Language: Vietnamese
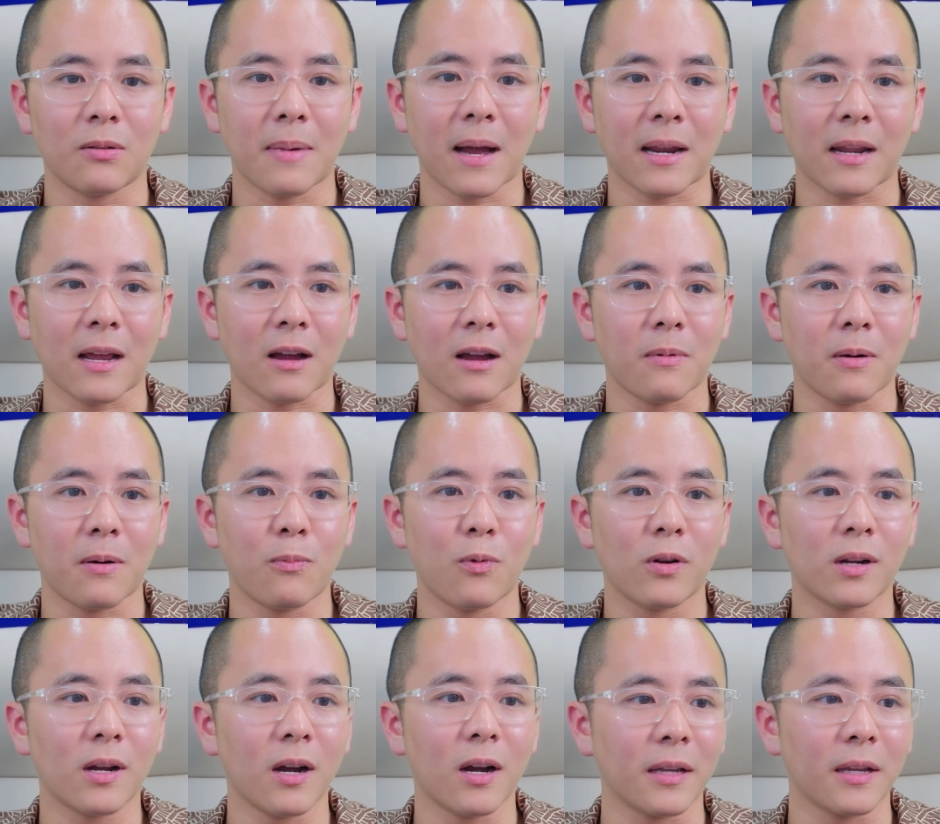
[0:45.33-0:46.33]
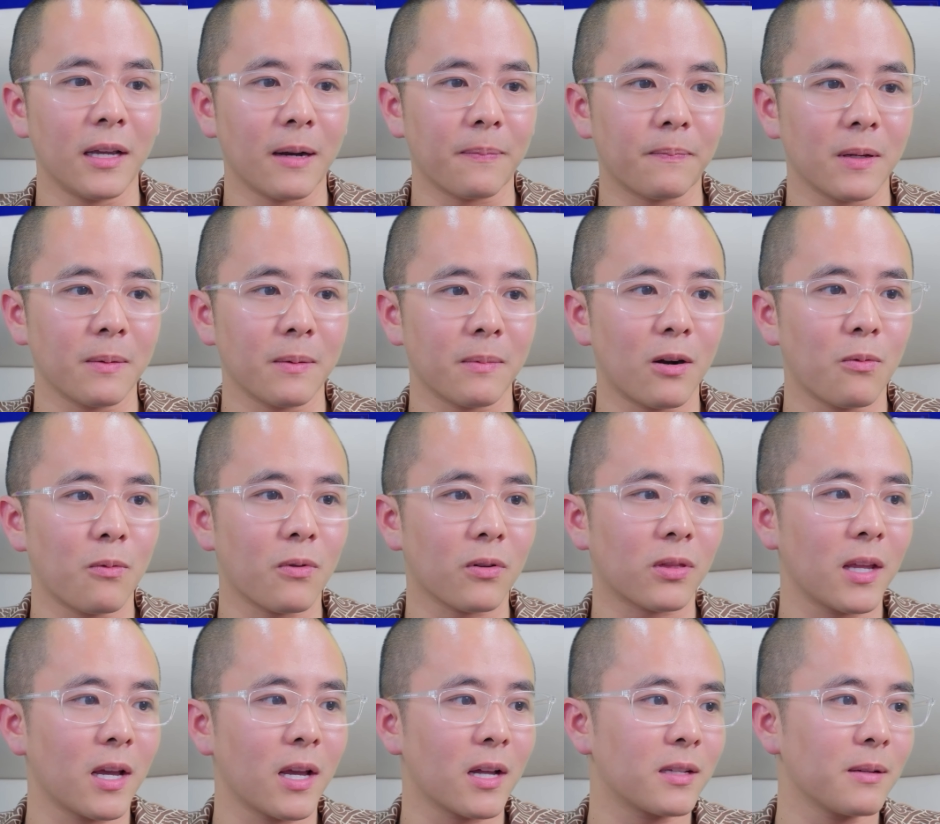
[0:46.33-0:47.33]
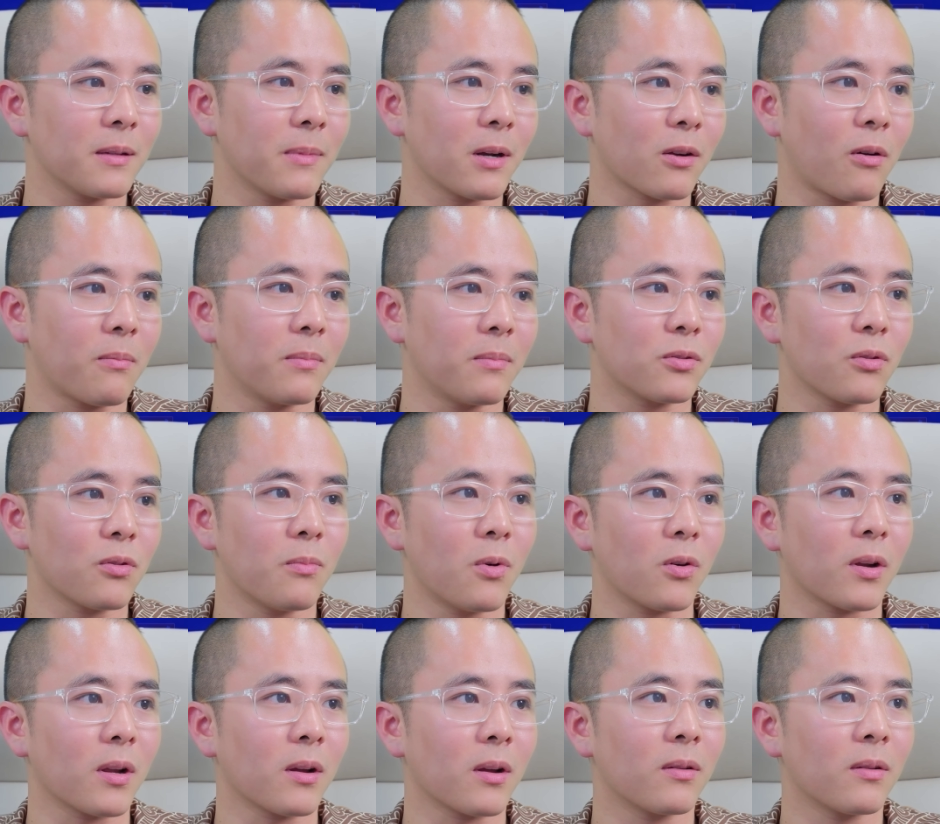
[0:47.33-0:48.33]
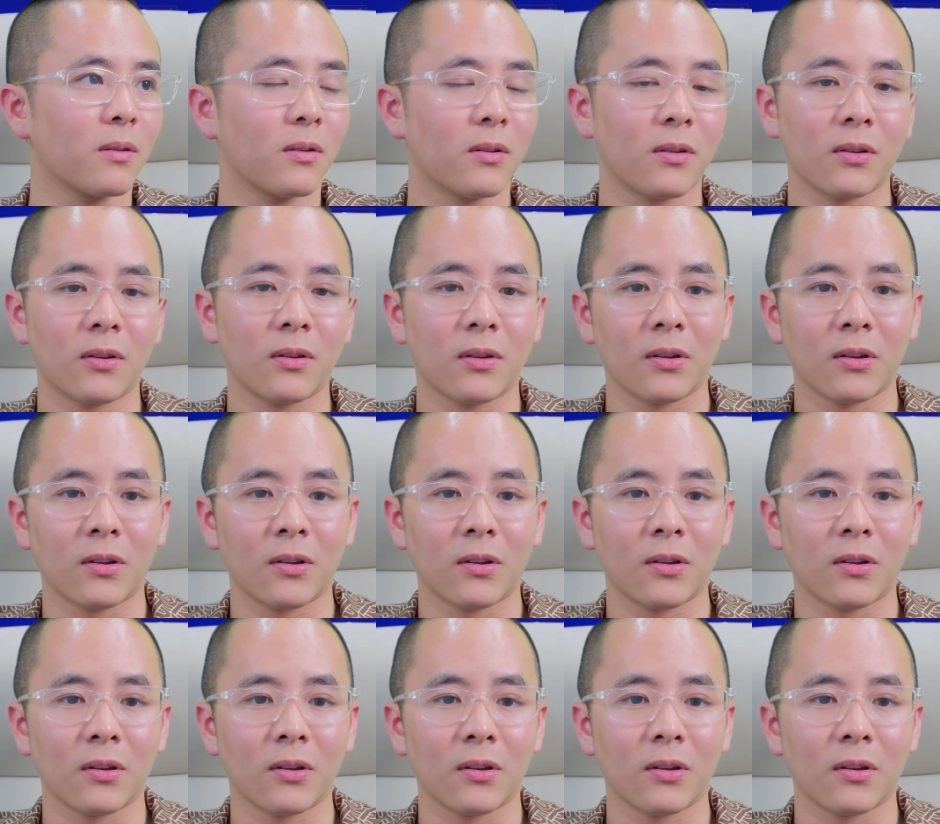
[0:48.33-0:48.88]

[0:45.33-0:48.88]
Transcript: Thế bạn nào mà muốn khởi nghiệp nhưng mà không có tiền xin mời comment số 1 nào.